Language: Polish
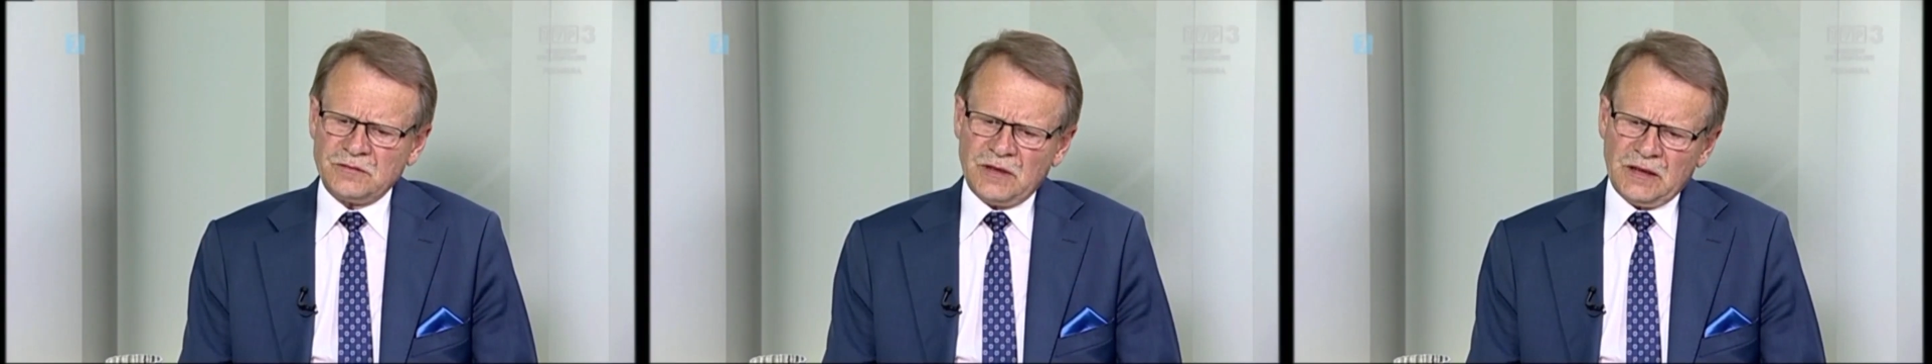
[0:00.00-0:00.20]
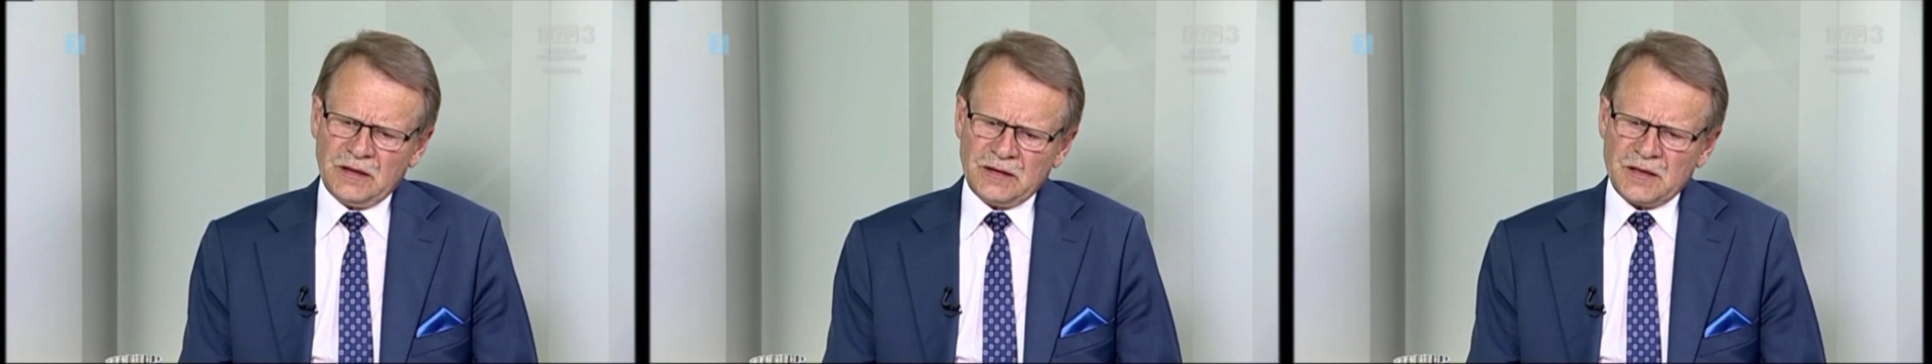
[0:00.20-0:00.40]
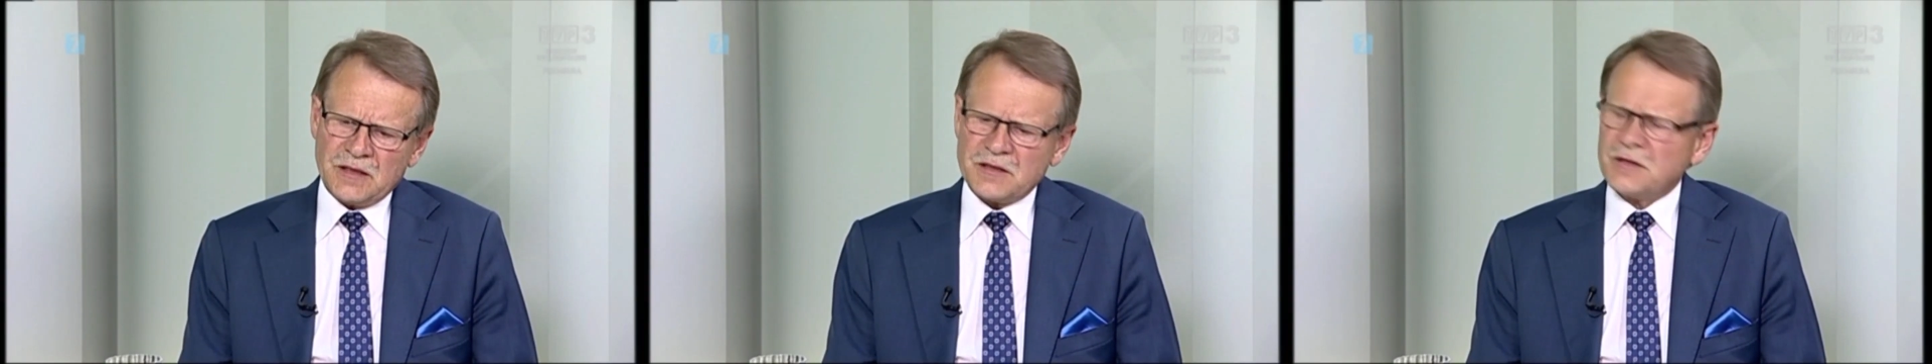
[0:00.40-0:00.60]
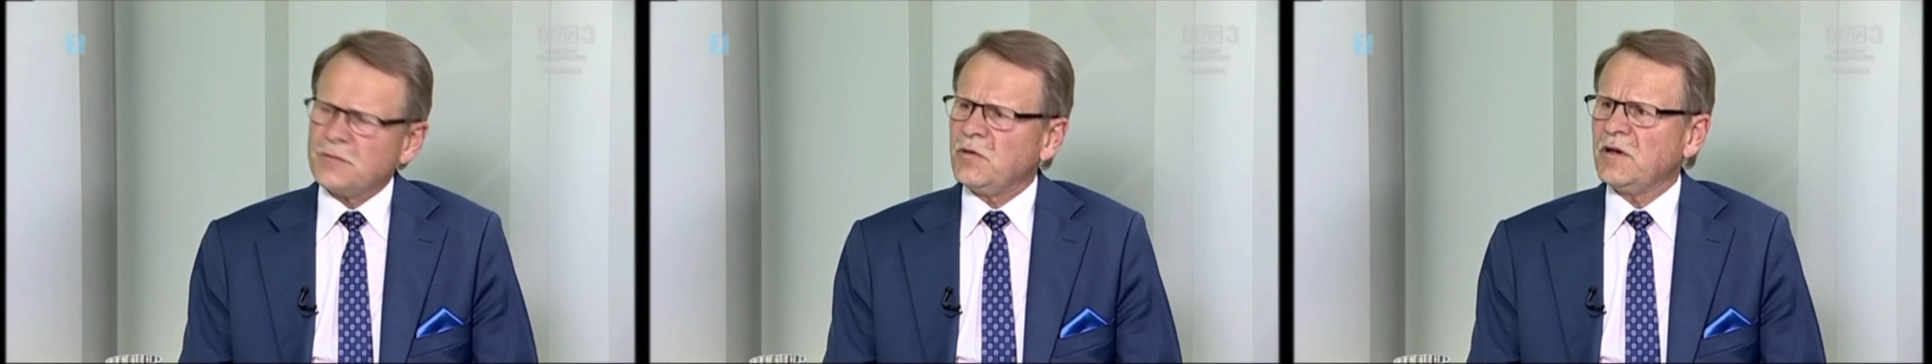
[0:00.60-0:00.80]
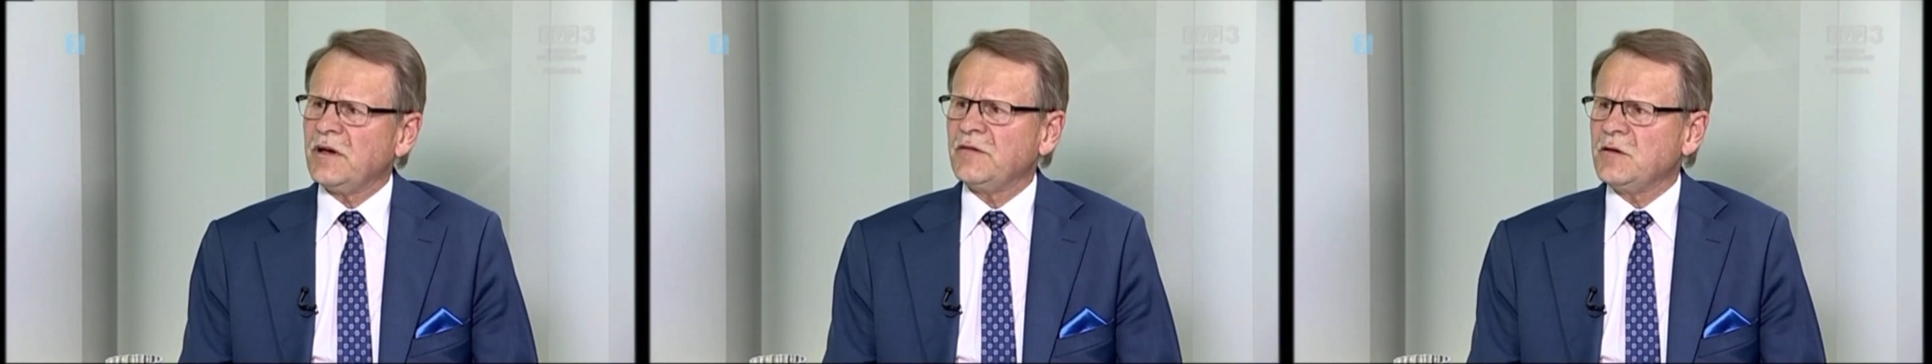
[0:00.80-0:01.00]
ale też i
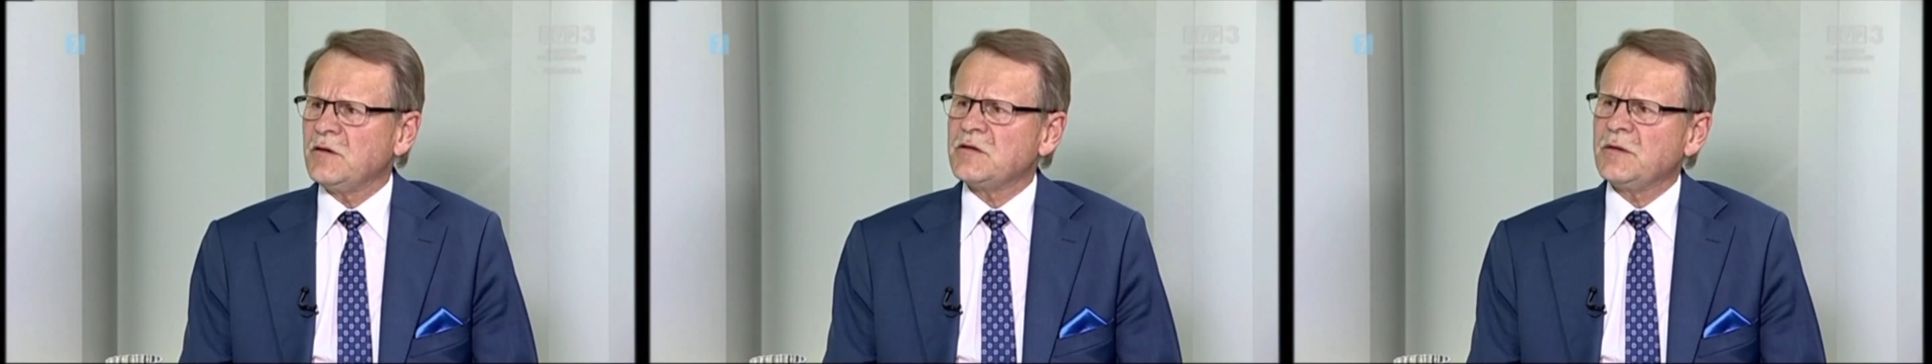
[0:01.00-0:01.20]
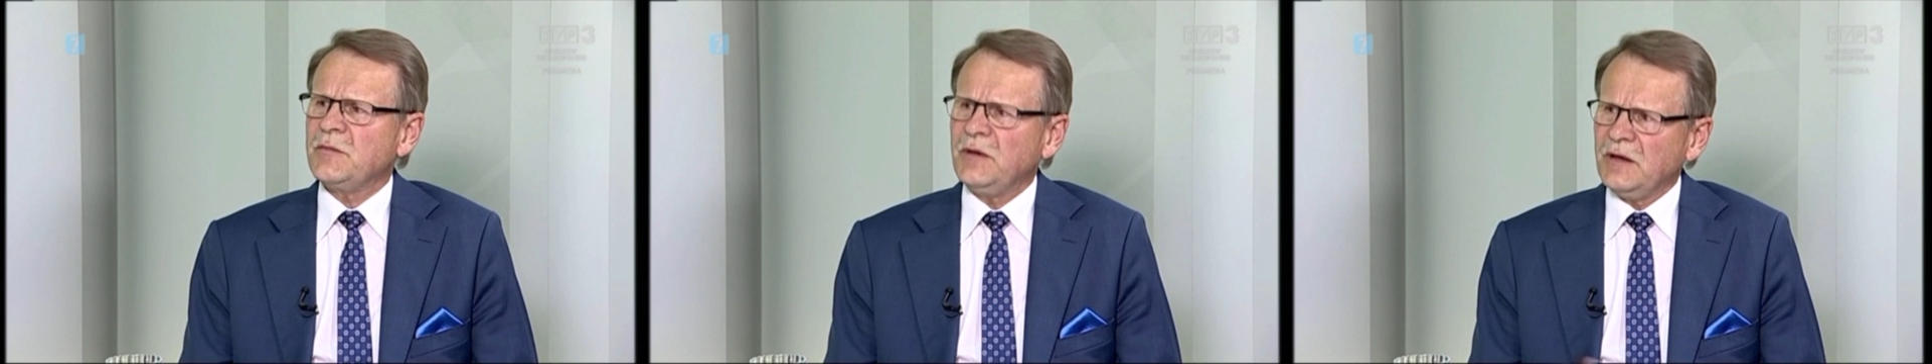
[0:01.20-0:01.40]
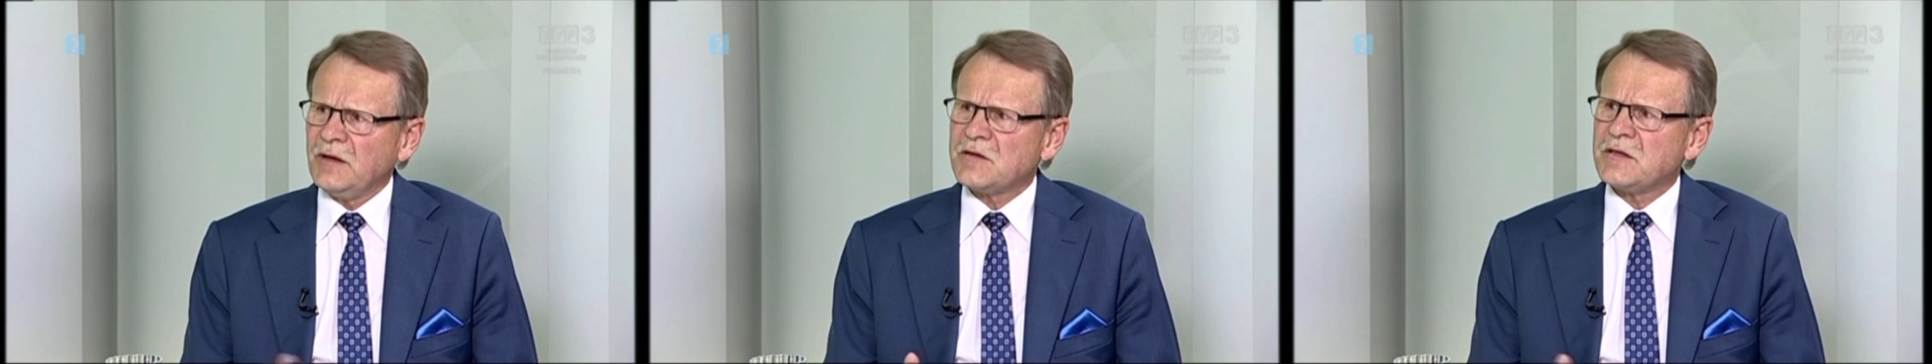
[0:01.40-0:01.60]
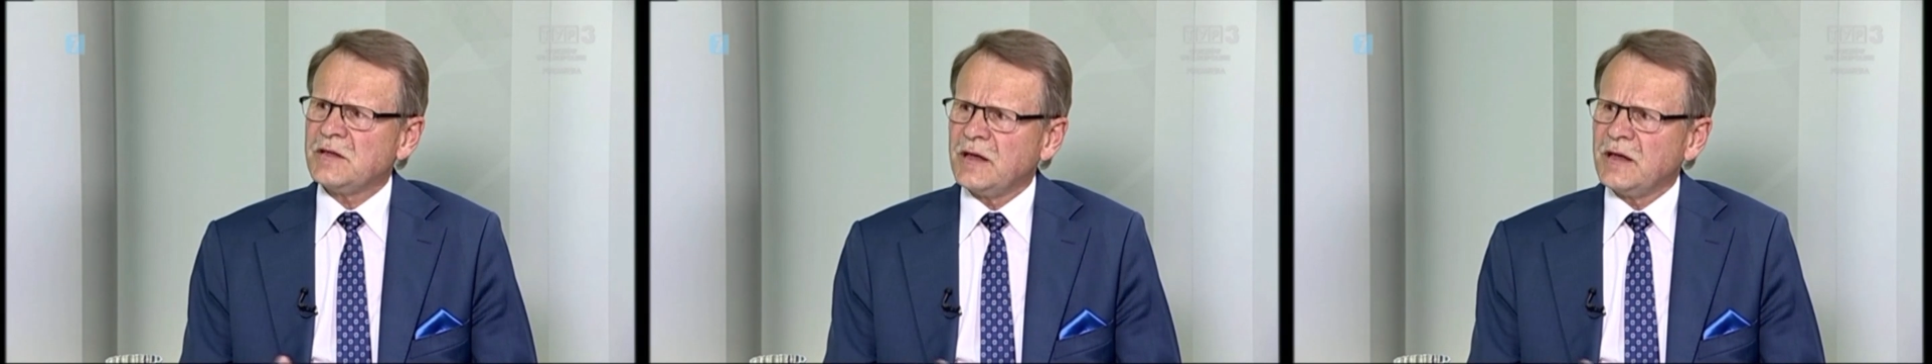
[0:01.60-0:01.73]
pojawiły się pieniądze